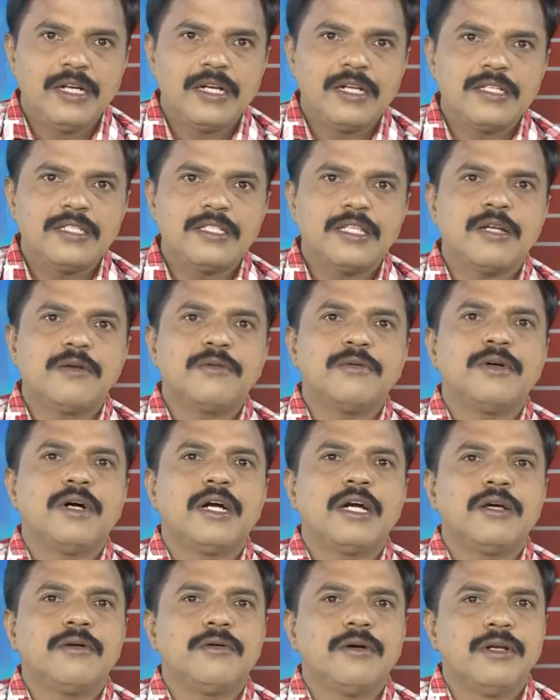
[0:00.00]
రిజర్వ్
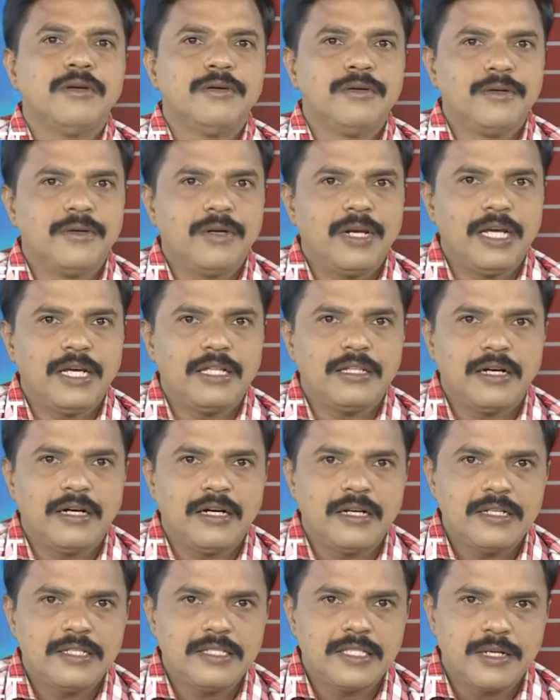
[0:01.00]
అడవులు లేదా
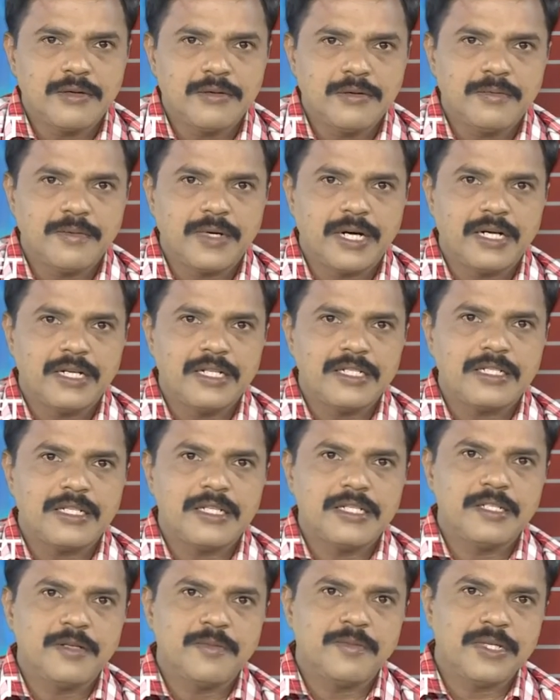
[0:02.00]
రిజర్వ్ ఫారెస్ట్
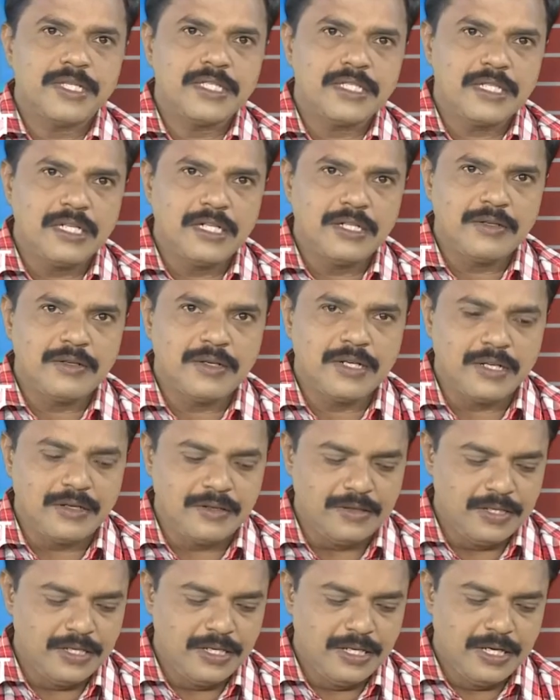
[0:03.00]
అని చెప్పేసి అంటున్నాం
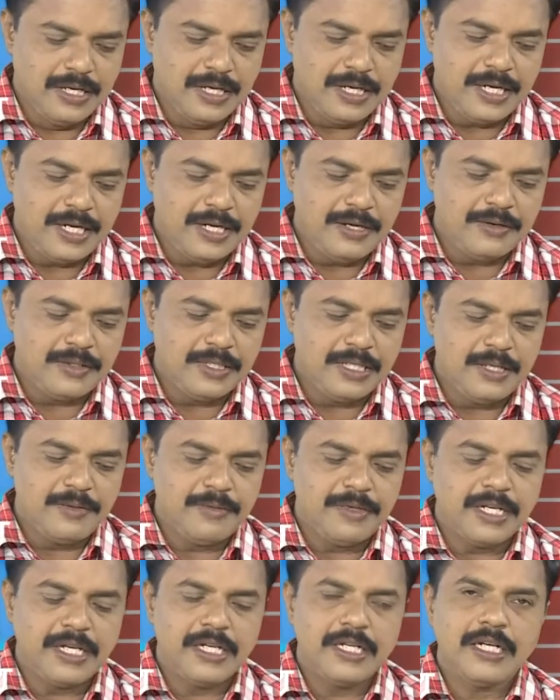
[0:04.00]
రెండవది
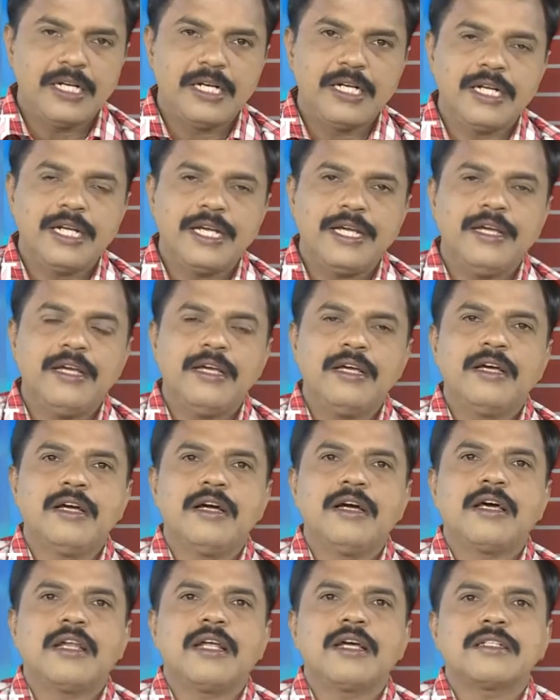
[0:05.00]
ఏమిటయ్యా అంటే
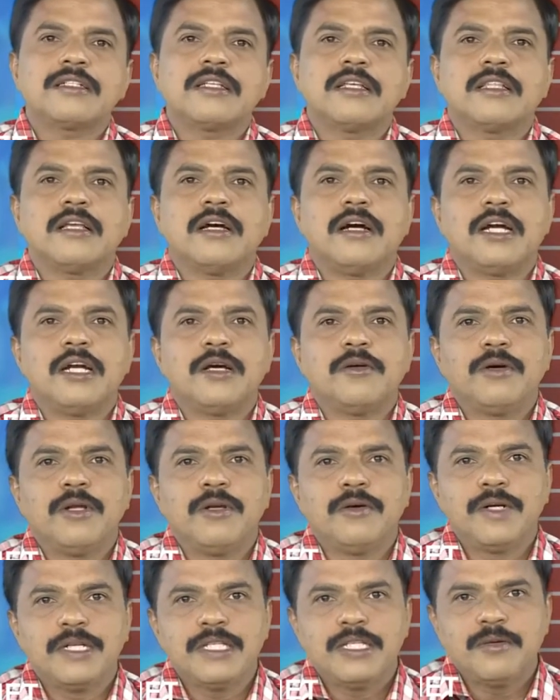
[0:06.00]
రక్షిత
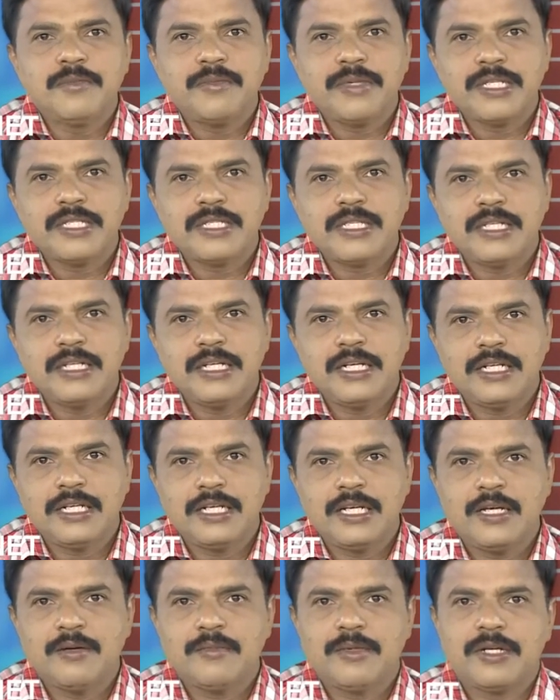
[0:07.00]
అడవులు అని చెప్పేసి
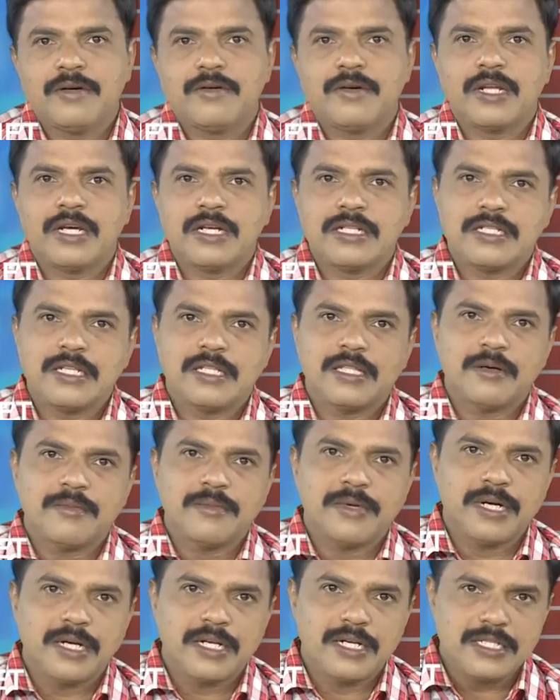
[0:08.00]
వీటినే మనం రక్షిత
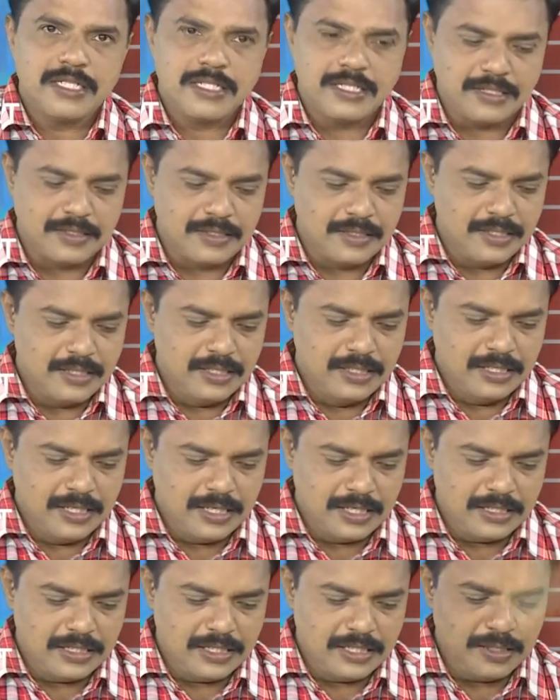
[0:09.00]
ఫారెస్ట్
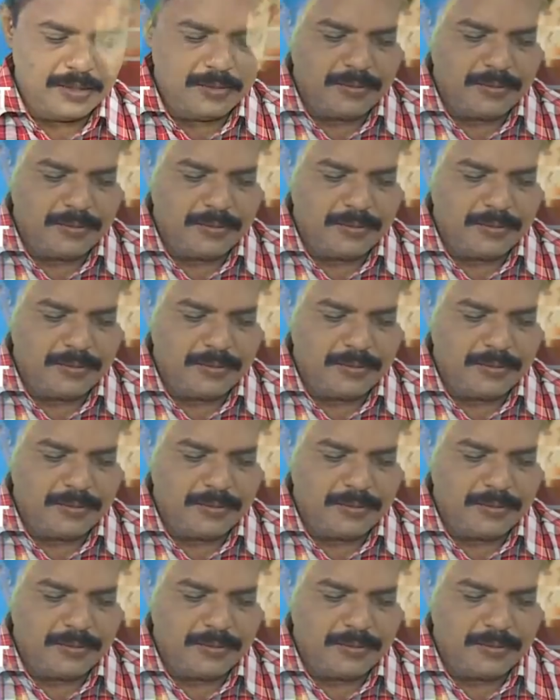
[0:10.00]
అది